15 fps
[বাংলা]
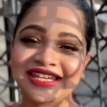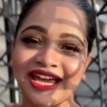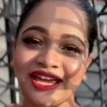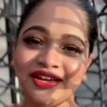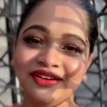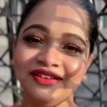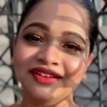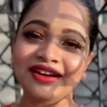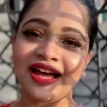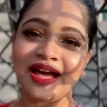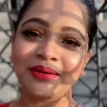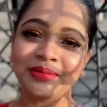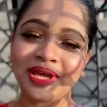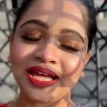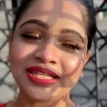যাই হোক
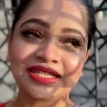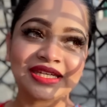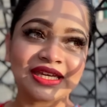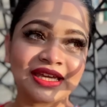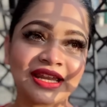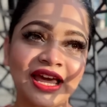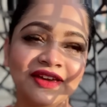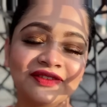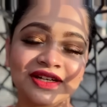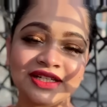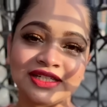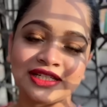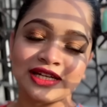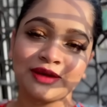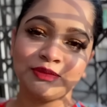আমি আজকে লাইভ
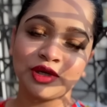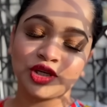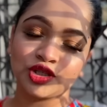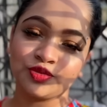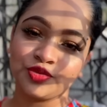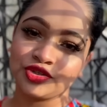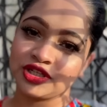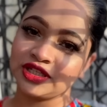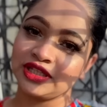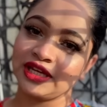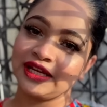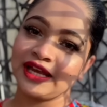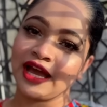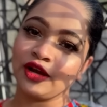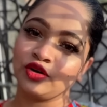আসছিলাম বিকজ পঁচিশ
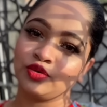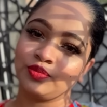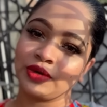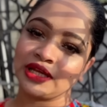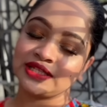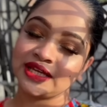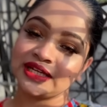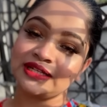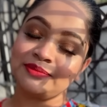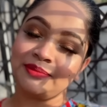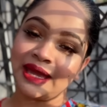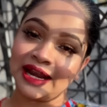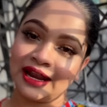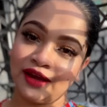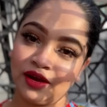তারিখে আকলু প্লাজা একটা
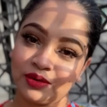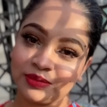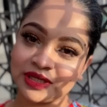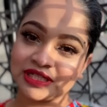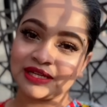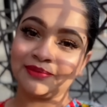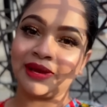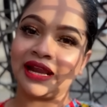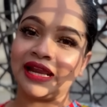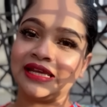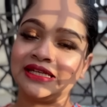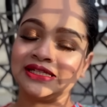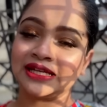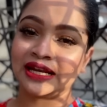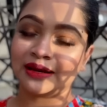মেলা হবে সেই মেলায়
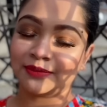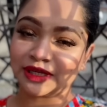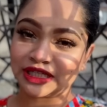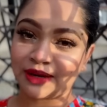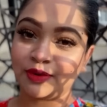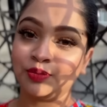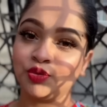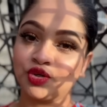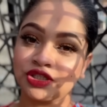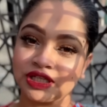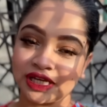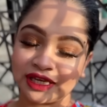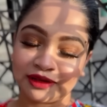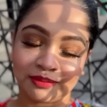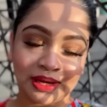ইনশাল্লাহ আমরা যাবো
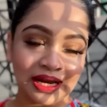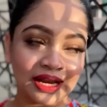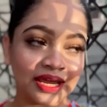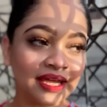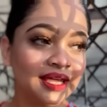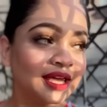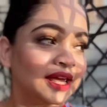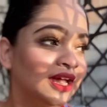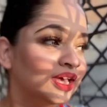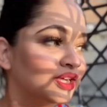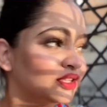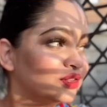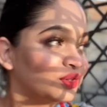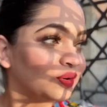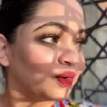বৈশাখী মেলায়
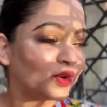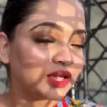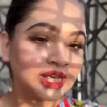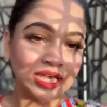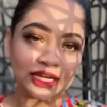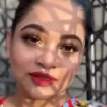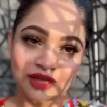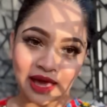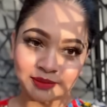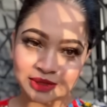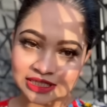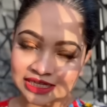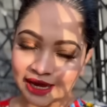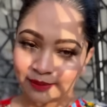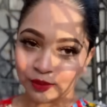তো ওইখানে তো আমি
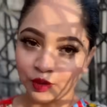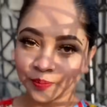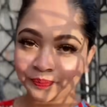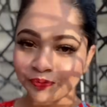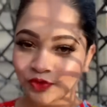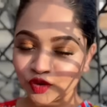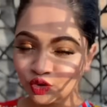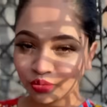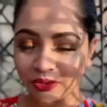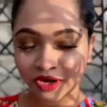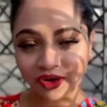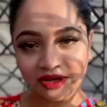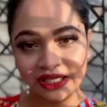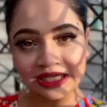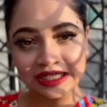যাব তুবা
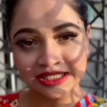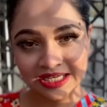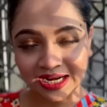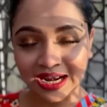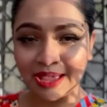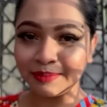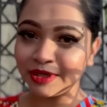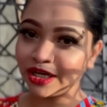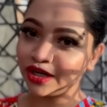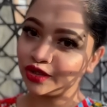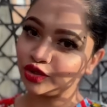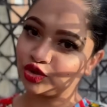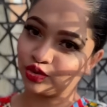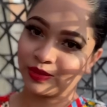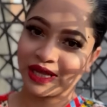ইনশাল্লাহ আমি গেলে
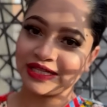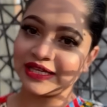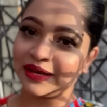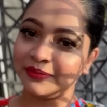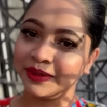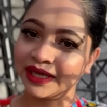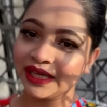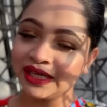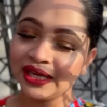তো তুবা যাবেই